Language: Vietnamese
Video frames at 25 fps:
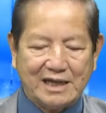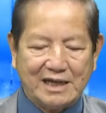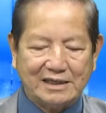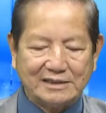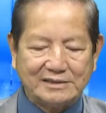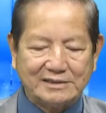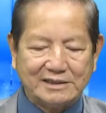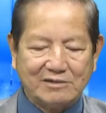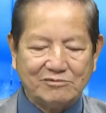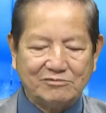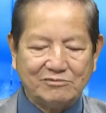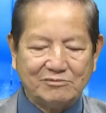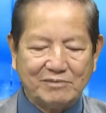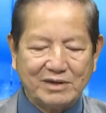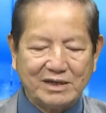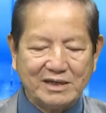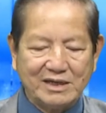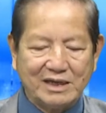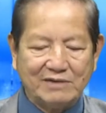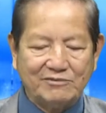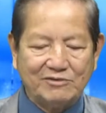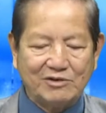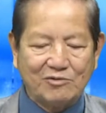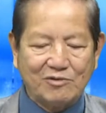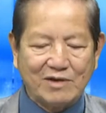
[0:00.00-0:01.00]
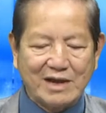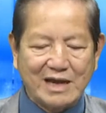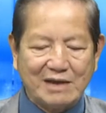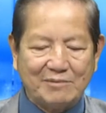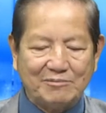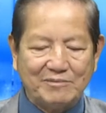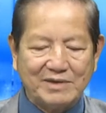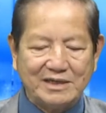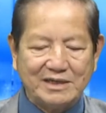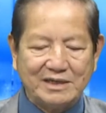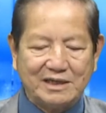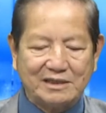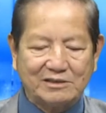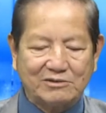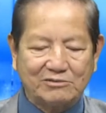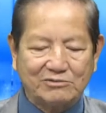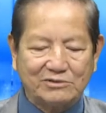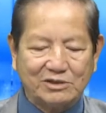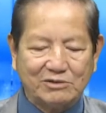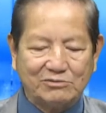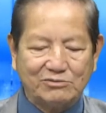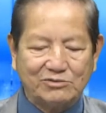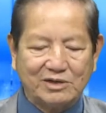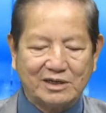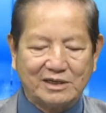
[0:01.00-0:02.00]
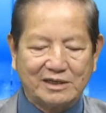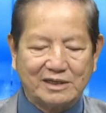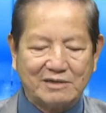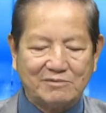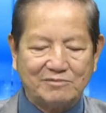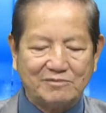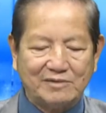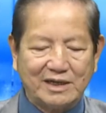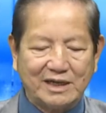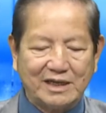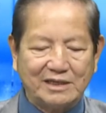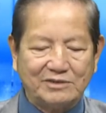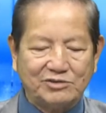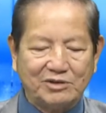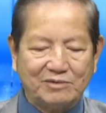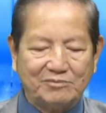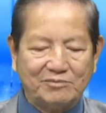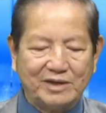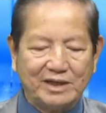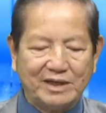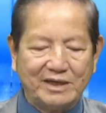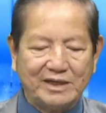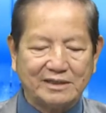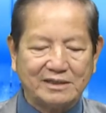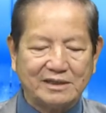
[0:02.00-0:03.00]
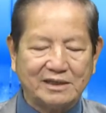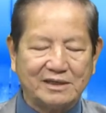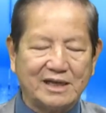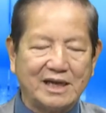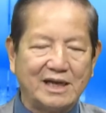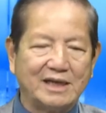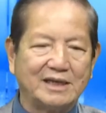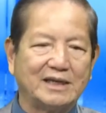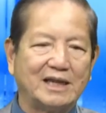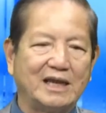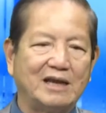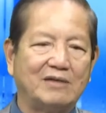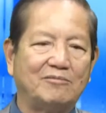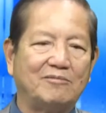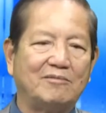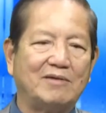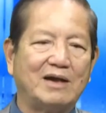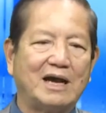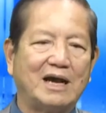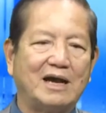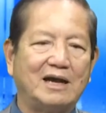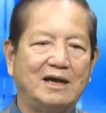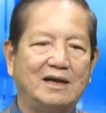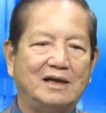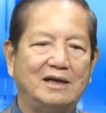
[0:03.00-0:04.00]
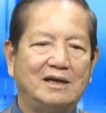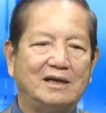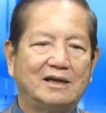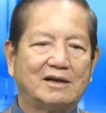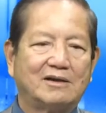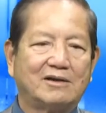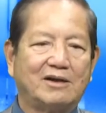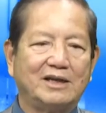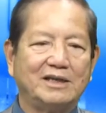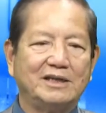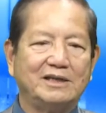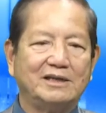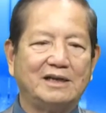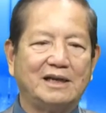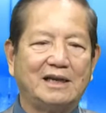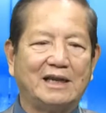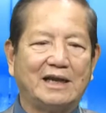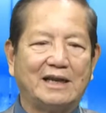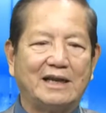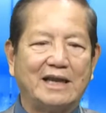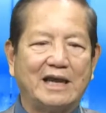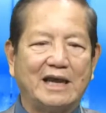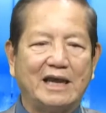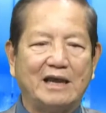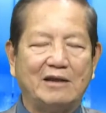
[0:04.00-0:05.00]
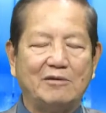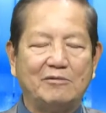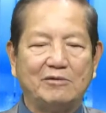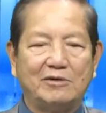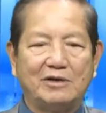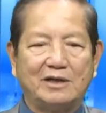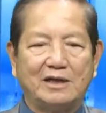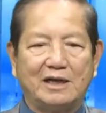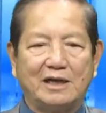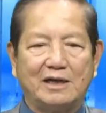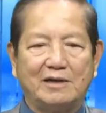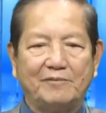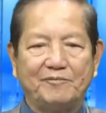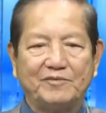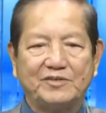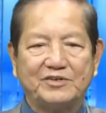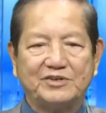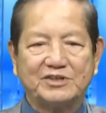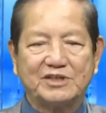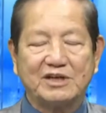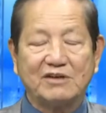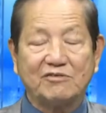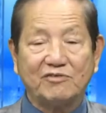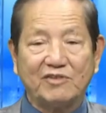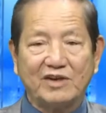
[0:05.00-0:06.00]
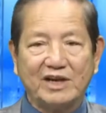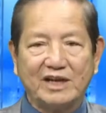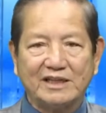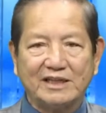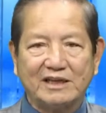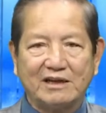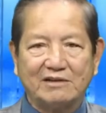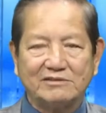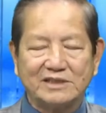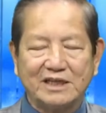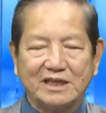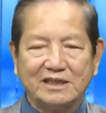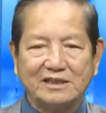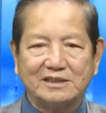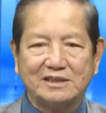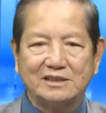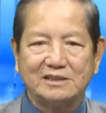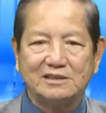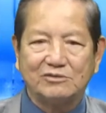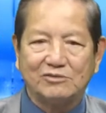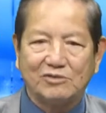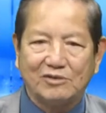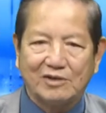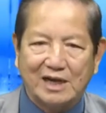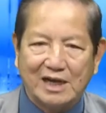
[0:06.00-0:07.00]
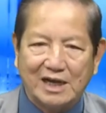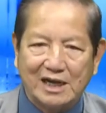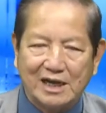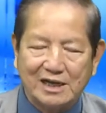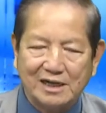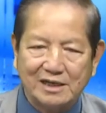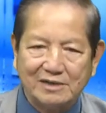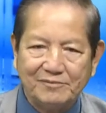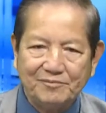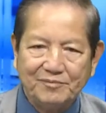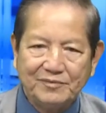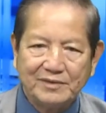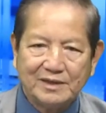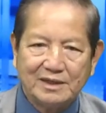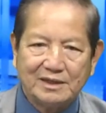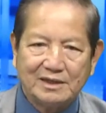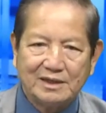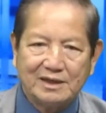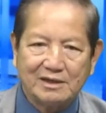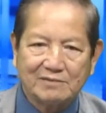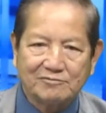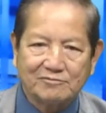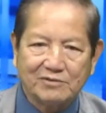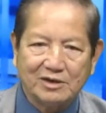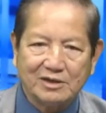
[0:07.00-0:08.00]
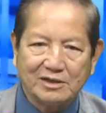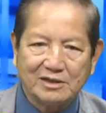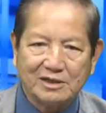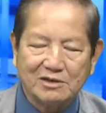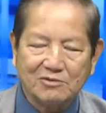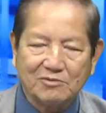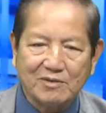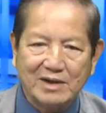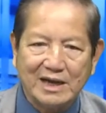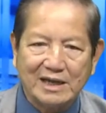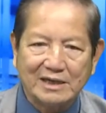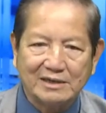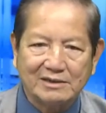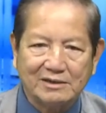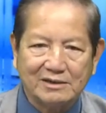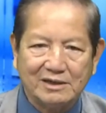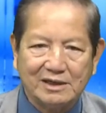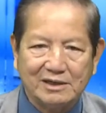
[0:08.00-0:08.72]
trong mấy ngày vừa qua. Bây giờ Tổng thống Donald Trump lại chuẩn bị đi tới đây để mà coi như là để survey. Theo danh từ của cơ quan